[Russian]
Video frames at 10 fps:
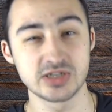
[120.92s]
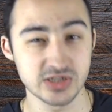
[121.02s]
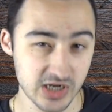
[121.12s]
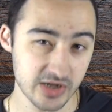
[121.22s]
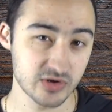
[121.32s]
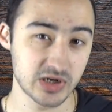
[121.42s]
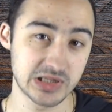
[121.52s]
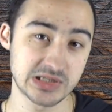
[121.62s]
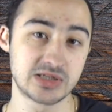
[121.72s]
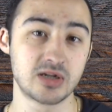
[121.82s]
сожалению, она
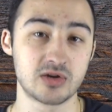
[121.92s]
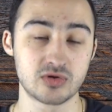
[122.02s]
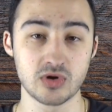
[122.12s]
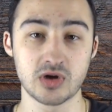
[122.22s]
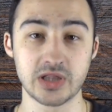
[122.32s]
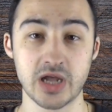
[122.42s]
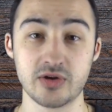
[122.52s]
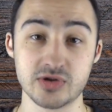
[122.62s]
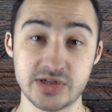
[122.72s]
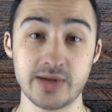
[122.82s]
это сделала только на
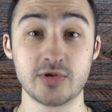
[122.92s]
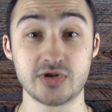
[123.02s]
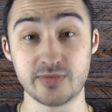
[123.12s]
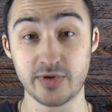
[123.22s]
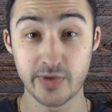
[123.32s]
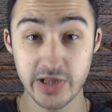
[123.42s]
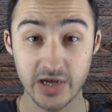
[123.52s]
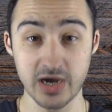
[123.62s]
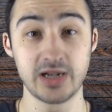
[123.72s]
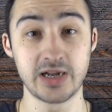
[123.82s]
iOS 7, но тем не
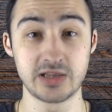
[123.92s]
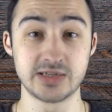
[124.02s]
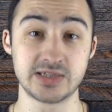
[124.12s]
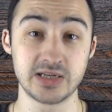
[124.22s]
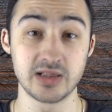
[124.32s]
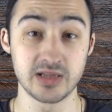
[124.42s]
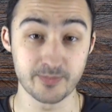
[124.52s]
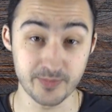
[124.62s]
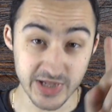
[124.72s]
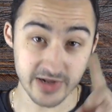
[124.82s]
менее, она это сделала
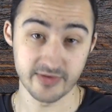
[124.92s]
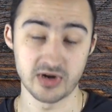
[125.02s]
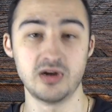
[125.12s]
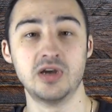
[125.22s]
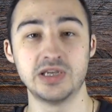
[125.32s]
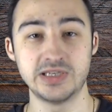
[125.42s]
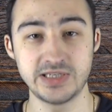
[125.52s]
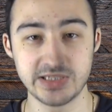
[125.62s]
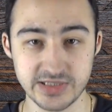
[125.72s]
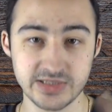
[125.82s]
первая и
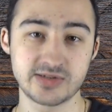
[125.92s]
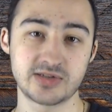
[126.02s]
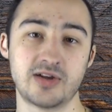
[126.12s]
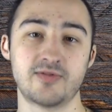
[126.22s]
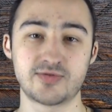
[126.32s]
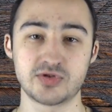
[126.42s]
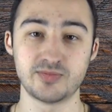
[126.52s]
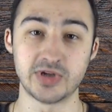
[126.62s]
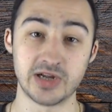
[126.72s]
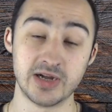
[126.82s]
единственная во всем
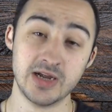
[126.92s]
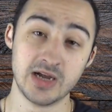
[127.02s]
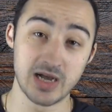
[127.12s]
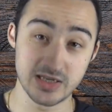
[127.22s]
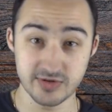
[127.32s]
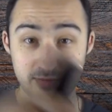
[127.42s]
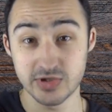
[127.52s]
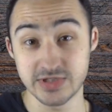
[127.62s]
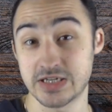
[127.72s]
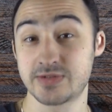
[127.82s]
мире. А с вами
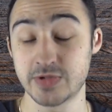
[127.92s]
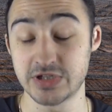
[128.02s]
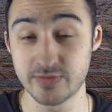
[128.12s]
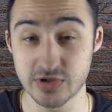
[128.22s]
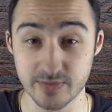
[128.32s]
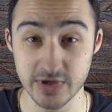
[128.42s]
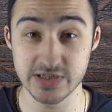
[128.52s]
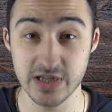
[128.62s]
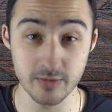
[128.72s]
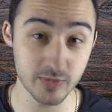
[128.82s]
был Стас, спасибо, что были
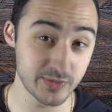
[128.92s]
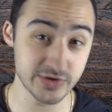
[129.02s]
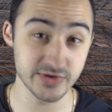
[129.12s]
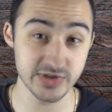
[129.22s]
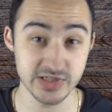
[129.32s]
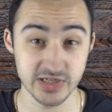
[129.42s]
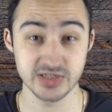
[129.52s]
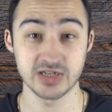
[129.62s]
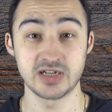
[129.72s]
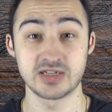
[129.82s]
с нами, подписывайтесь на наш
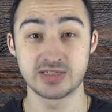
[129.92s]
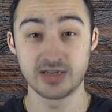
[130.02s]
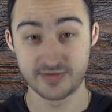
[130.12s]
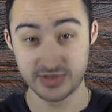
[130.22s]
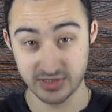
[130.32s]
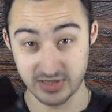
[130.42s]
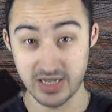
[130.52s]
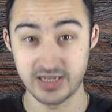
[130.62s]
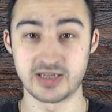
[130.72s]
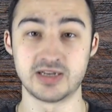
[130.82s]
канал, ставьте
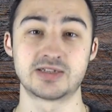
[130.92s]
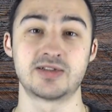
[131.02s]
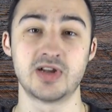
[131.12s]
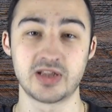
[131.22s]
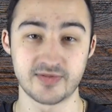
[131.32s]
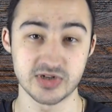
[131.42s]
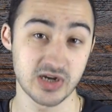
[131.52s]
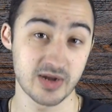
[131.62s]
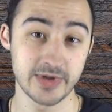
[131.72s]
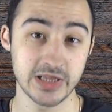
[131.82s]
лайки, оставляйте ваши
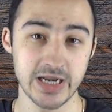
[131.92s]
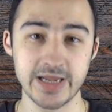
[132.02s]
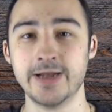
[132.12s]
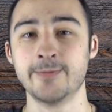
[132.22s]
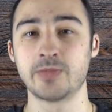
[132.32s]
комментарии